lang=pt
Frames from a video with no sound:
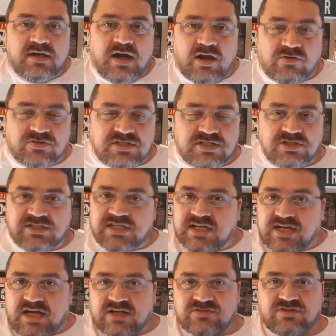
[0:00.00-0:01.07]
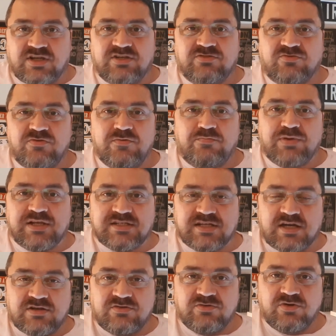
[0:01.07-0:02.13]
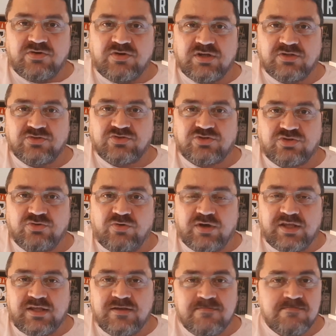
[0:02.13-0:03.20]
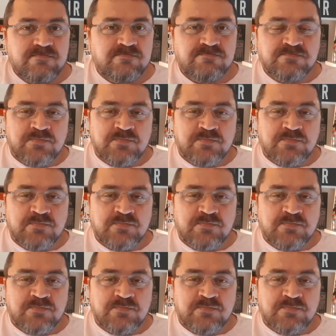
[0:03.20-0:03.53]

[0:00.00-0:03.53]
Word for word: Aconteceu esse caso aí com o um empresário no Rio Grande do Sul aí,